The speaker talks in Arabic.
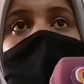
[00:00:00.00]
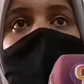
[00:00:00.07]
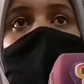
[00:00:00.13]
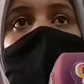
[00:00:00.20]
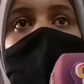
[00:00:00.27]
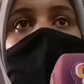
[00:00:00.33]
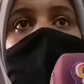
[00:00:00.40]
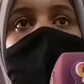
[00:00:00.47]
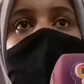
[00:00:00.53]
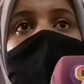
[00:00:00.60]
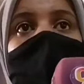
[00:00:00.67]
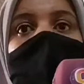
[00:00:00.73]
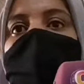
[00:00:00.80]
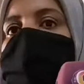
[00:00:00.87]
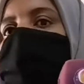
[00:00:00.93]
ما
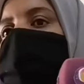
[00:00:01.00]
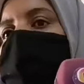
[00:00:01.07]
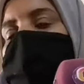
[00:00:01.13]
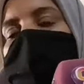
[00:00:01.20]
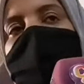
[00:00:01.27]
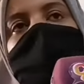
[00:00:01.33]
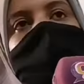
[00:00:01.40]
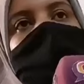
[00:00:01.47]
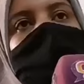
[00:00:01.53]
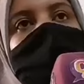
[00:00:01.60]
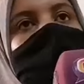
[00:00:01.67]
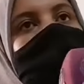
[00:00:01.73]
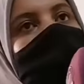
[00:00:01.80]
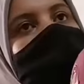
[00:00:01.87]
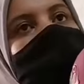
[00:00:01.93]
كتازركش لا
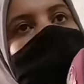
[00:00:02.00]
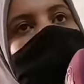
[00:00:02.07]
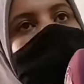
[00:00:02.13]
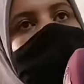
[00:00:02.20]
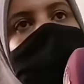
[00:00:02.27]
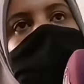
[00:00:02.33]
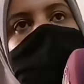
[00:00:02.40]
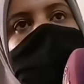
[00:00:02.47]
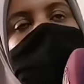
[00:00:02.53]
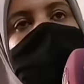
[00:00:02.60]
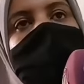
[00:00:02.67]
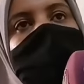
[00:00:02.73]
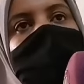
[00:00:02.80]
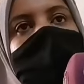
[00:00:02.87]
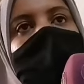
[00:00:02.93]
عاديه
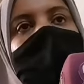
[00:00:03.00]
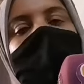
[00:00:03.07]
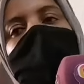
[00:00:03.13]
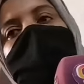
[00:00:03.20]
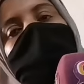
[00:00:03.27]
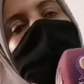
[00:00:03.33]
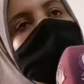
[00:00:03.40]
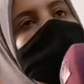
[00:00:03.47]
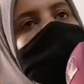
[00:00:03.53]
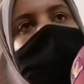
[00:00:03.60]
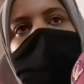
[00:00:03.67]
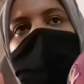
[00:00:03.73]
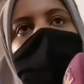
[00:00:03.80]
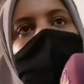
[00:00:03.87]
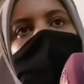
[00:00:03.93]
الابناء ديالها
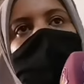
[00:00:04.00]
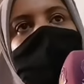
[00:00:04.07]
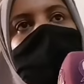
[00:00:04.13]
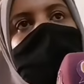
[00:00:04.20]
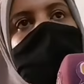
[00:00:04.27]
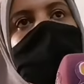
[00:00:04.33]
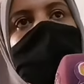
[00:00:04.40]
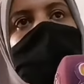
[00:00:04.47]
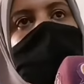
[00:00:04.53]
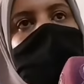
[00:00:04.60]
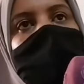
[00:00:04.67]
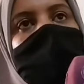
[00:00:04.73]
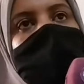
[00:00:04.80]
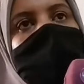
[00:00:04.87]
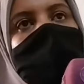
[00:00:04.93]
لوقر لا
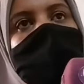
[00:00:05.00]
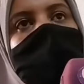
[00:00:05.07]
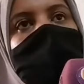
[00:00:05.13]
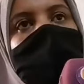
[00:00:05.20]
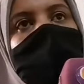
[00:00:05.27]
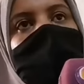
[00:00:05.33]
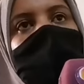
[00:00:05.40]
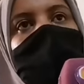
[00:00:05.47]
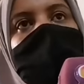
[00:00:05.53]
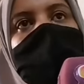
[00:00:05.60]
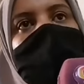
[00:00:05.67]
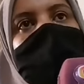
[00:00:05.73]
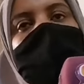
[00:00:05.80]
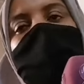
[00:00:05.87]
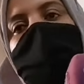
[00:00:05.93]
لوقر
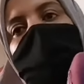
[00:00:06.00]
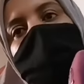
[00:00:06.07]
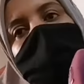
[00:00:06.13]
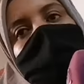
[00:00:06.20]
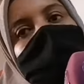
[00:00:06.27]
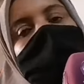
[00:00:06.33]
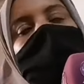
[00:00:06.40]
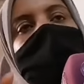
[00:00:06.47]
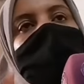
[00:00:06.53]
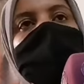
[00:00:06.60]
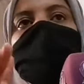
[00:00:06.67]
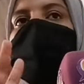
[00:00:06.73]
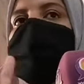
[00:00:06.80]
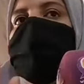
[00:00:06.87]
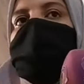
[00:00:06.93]
ما ما
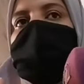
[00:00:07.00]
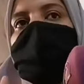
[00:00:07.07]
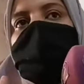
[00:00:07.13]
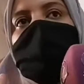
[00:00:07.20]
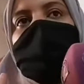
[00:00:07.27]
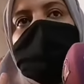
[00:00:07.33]
يادوني ما